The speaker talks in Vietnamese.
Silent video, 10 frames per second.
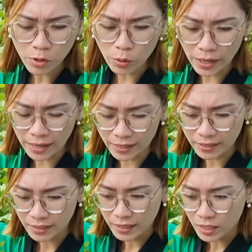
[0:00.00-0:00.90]
chui ha.
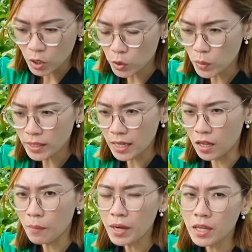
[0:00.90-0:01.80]
Cô chú anh chị
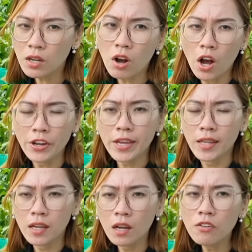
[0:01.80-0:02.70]
có bất cứ câu hỏi gì
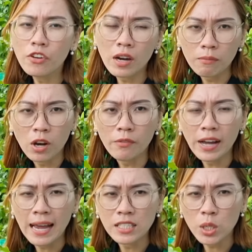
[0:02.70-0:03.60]
thì cứ vui lòng gọi vào
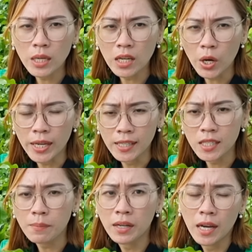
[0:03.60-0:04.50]
hai số điện thoại hiện
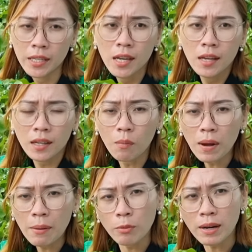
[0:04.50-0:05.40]
trên màn hình
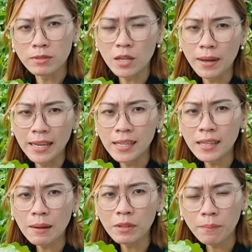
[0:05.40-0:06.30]

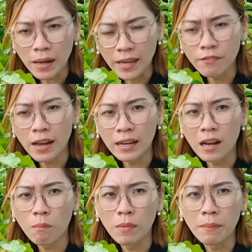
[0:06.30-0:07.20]
0345679887 và
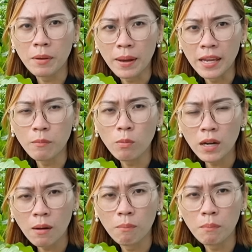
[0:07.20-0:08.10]

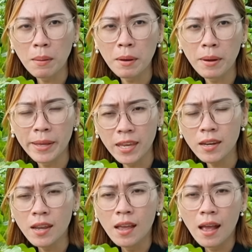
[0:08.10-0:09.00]
0777403339.
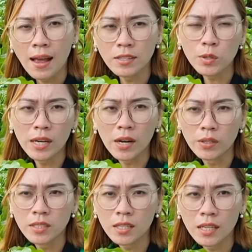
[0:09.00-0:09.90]
Hai số điện thoại
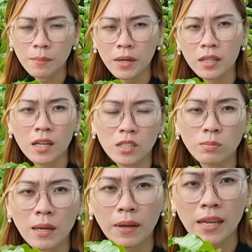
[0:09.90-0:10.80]
trên thì bên Trung
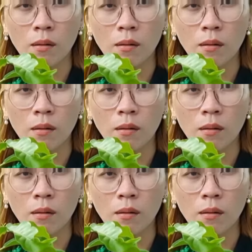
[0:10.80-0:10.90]
tâm Cây